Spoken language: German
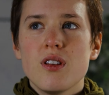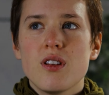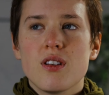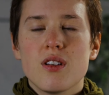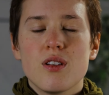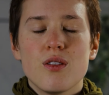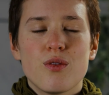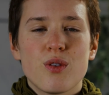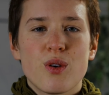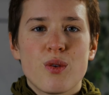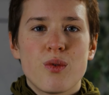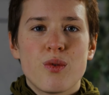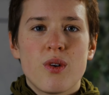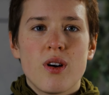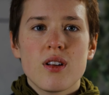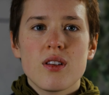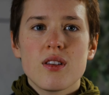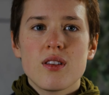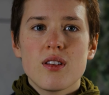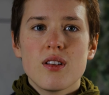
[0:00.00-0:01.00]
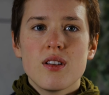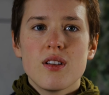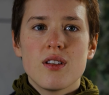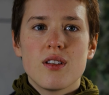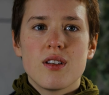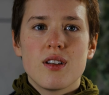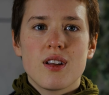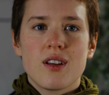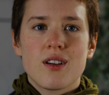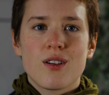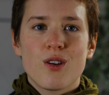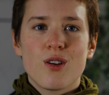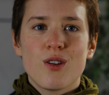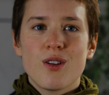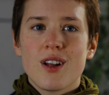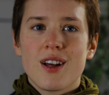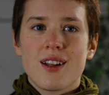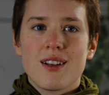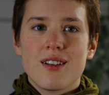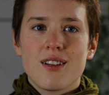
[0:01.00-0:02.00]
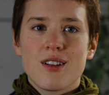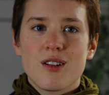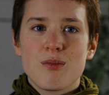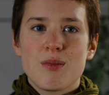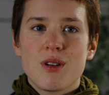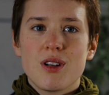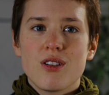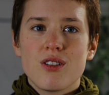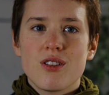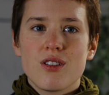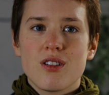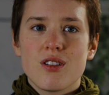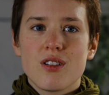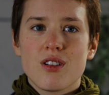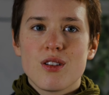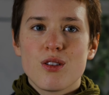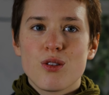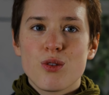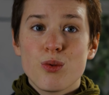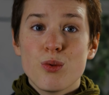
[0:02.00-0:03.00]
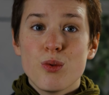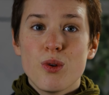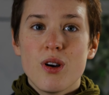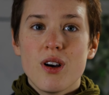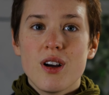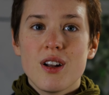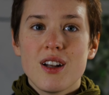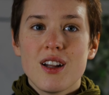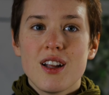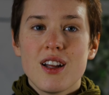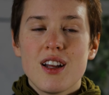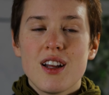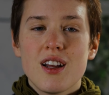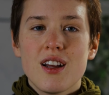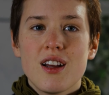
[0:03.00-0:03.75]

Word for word: die sind verwurzelt, die können anderen Menschen zuhören,